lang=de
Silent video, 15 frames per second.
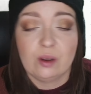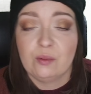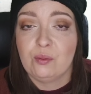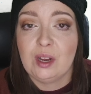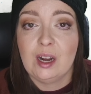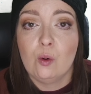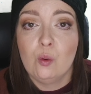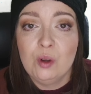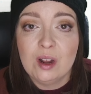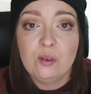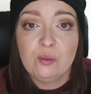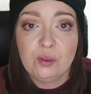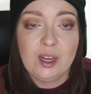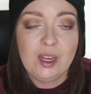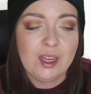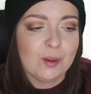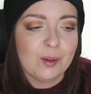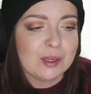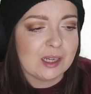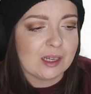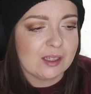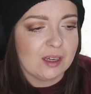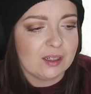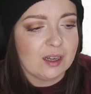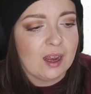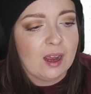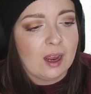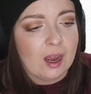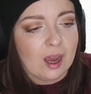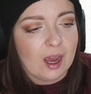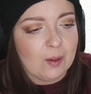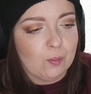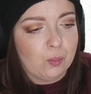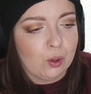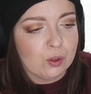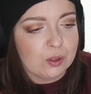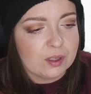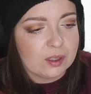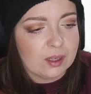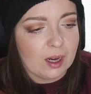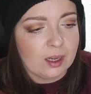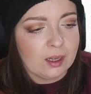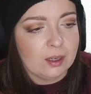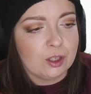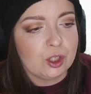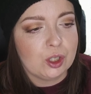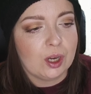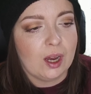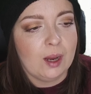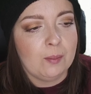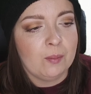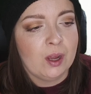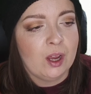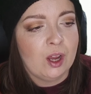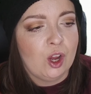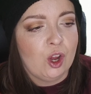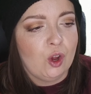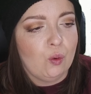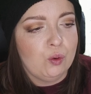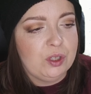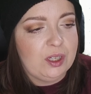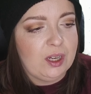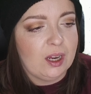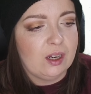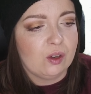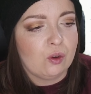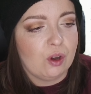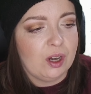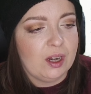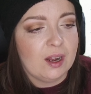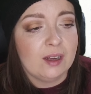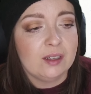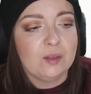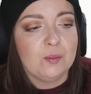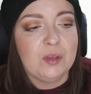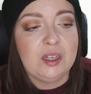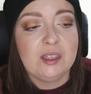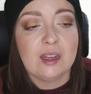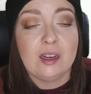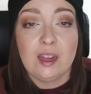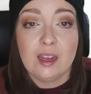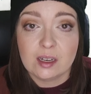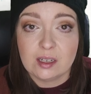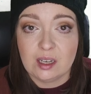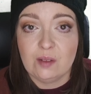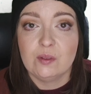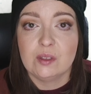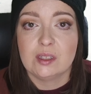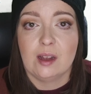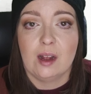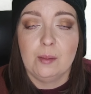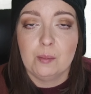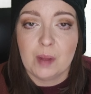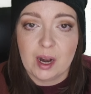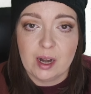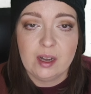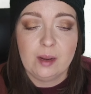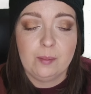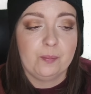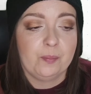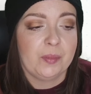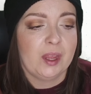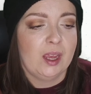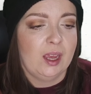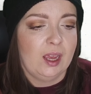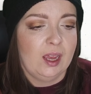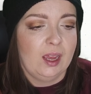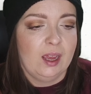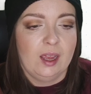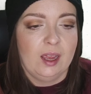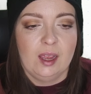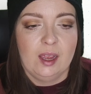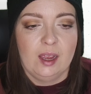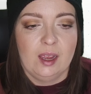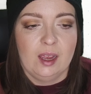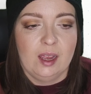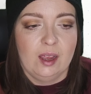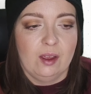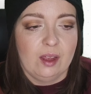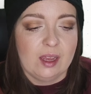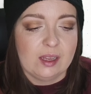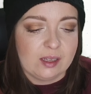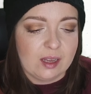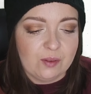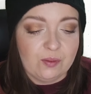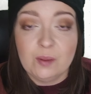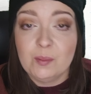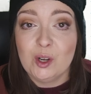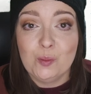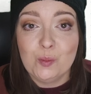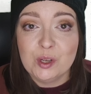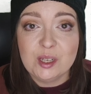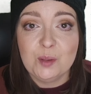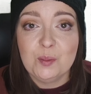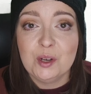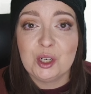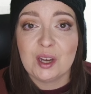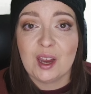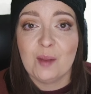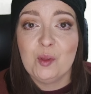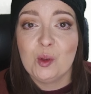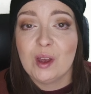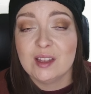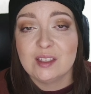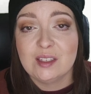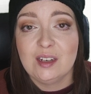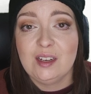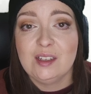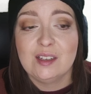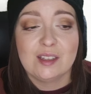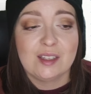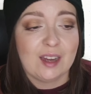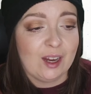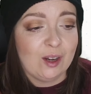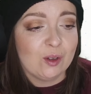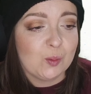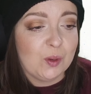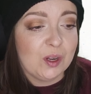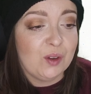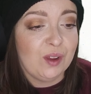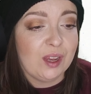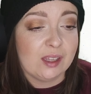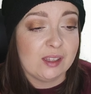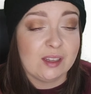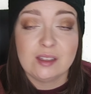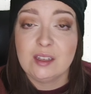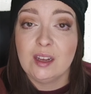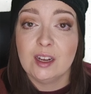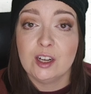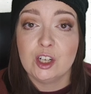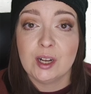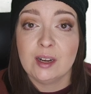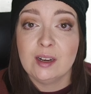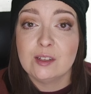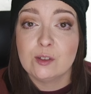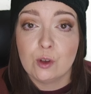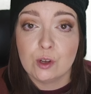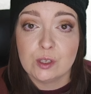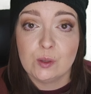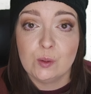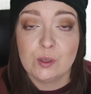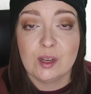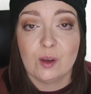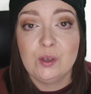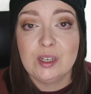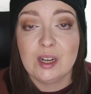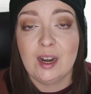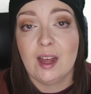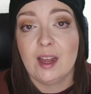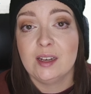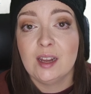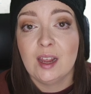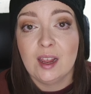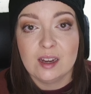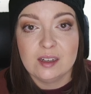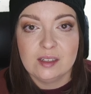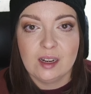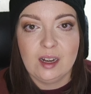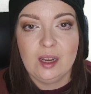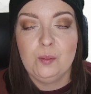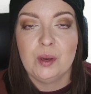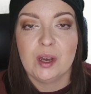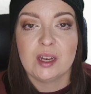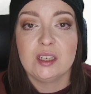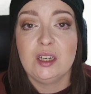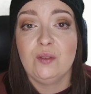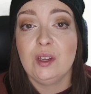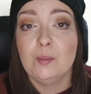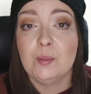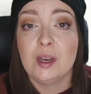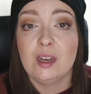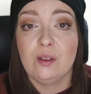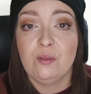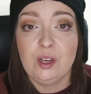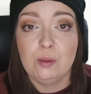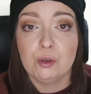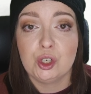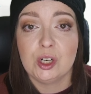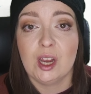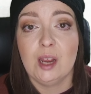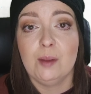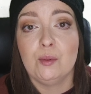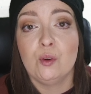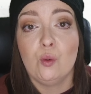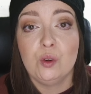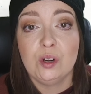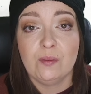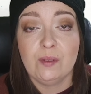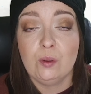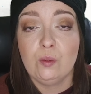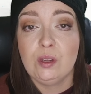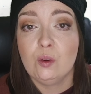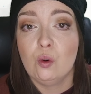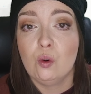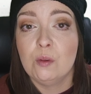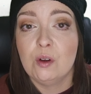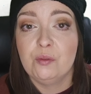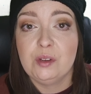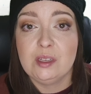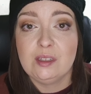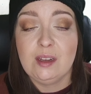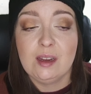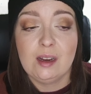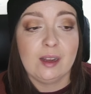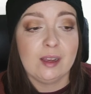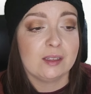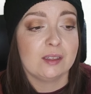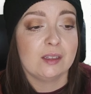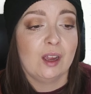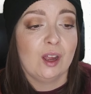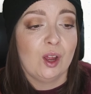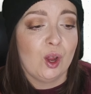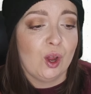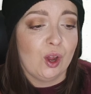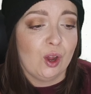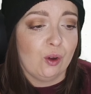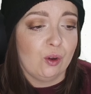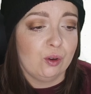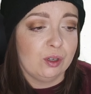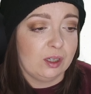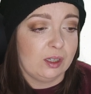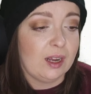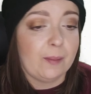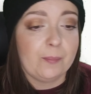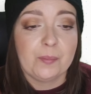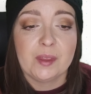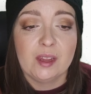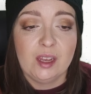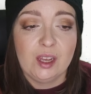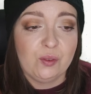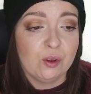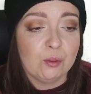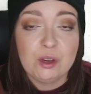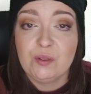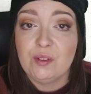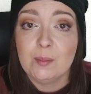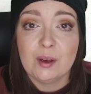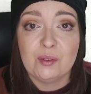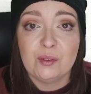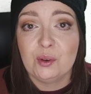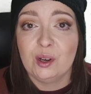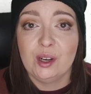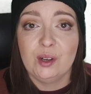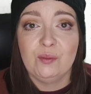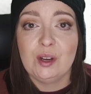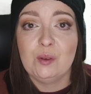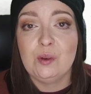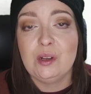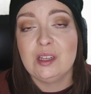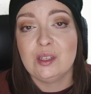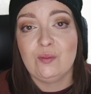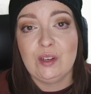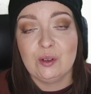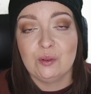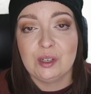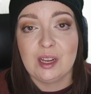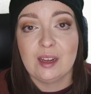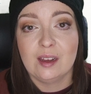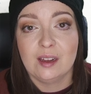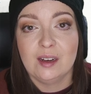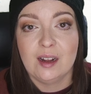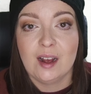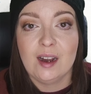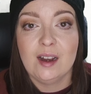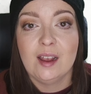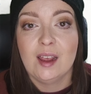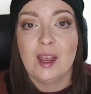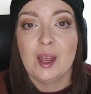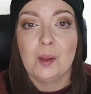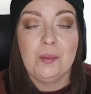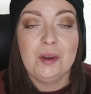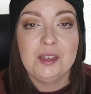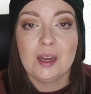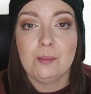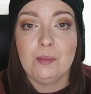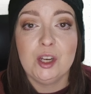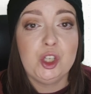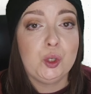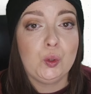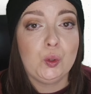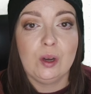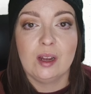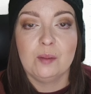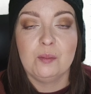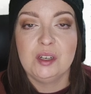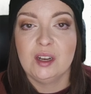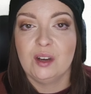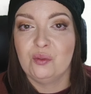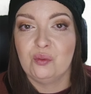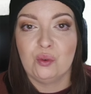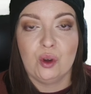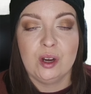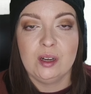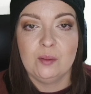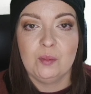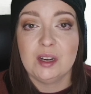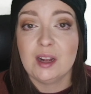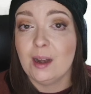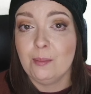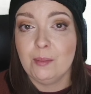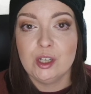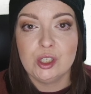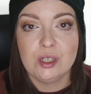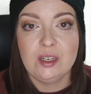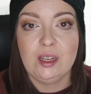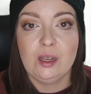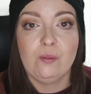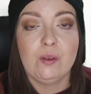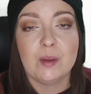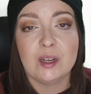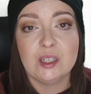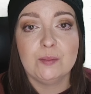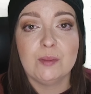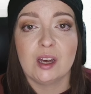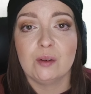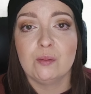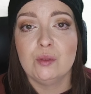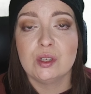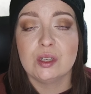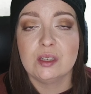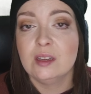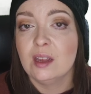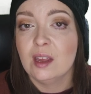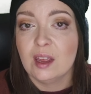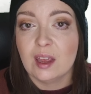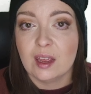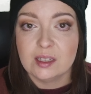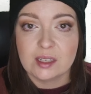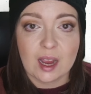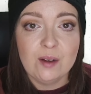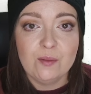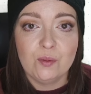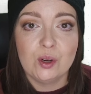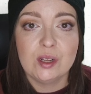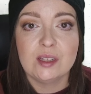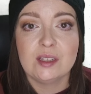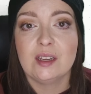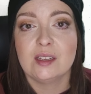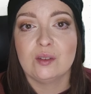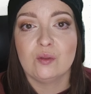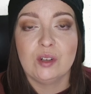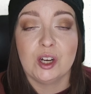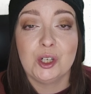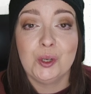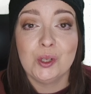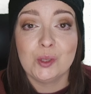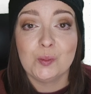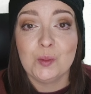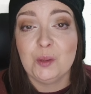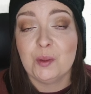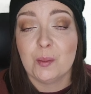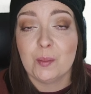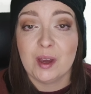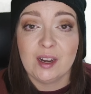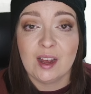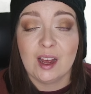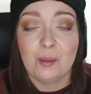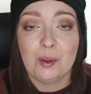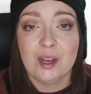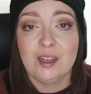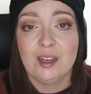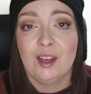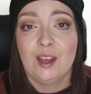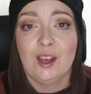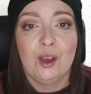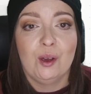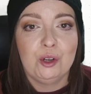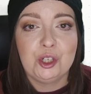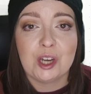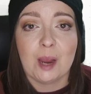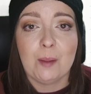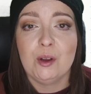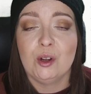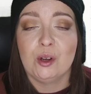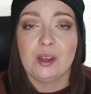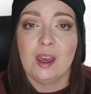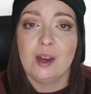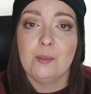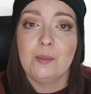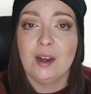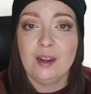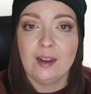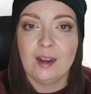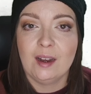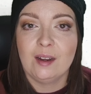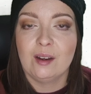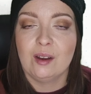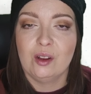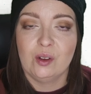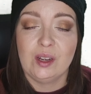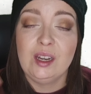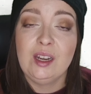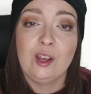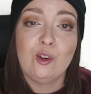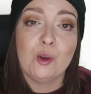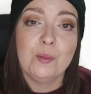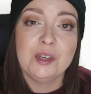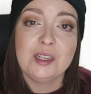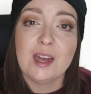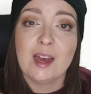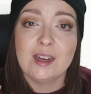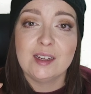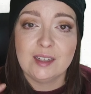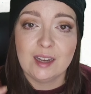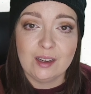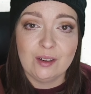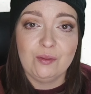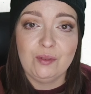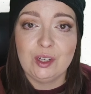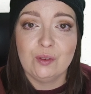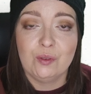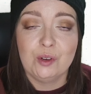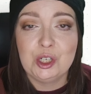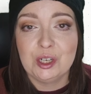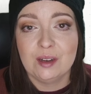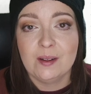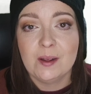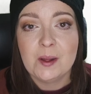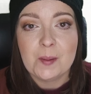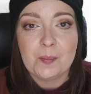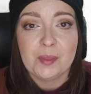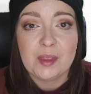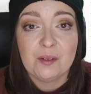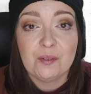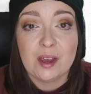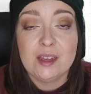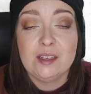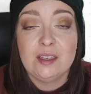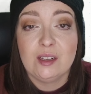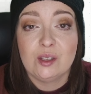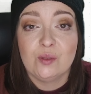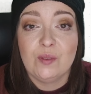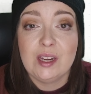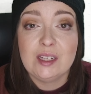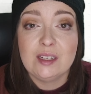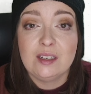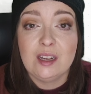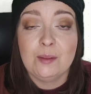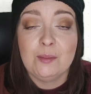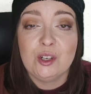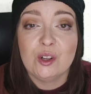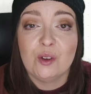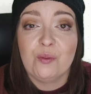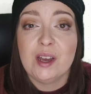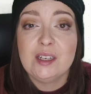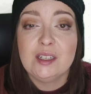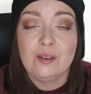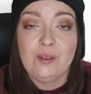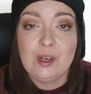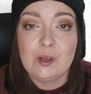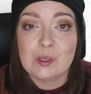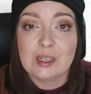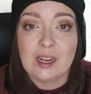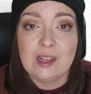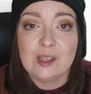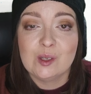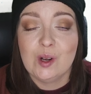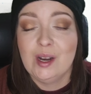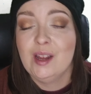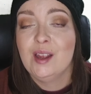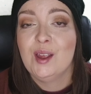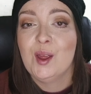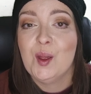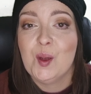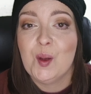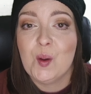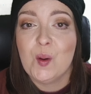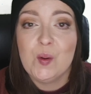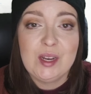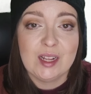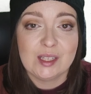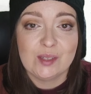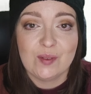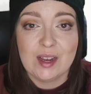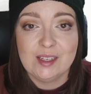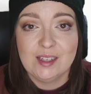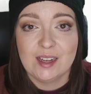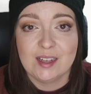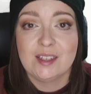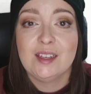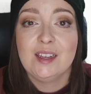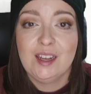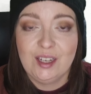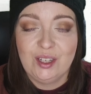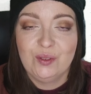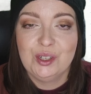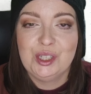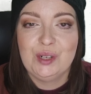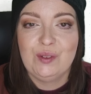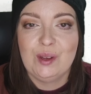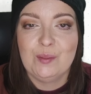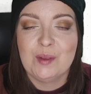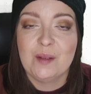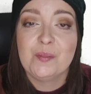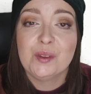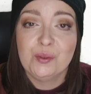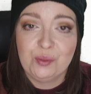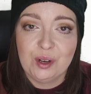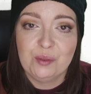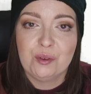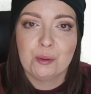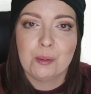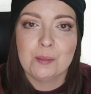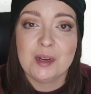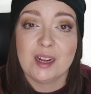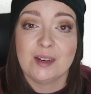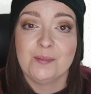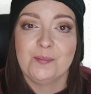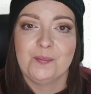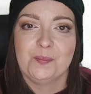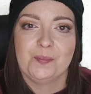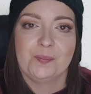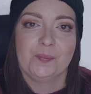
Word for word: oder fehlerunanfälliger besser gesagt, ein Pluszeichen hinschreiben und jede Koordinate mit dieser negativen Zahl mal nehmen. Es gilt wie immer, du musst nicht mitschreiben, du kannst dir dieses Rechnungsbild, welches jetzt hier entstanden ist, kostenlos herunterladen. Den Link packe ich dir wie immer in der Videobeschreibung oder wenn du hier oben auf dieses i klickst. Und ja, ich würde mich wie immer freuen, wenn du dieses Video, den Kanal mit deinen Mitschülern, mit deinen Freunden, mit allen Menschen, die irgendwie Mathe machen müssen, teilen würdest. Das unterstützt mich bei meiner Arbeit. Und schreib mir doch gerne mal in, deinen, äh, in die Kommentare deine Videowünsche. Dann weiß ich, zu welchen Themen ich noch weitere Videos drehen soll. Und jetzt war's das. Ich wünsche dir wie immer viel Erfolg im Lernen.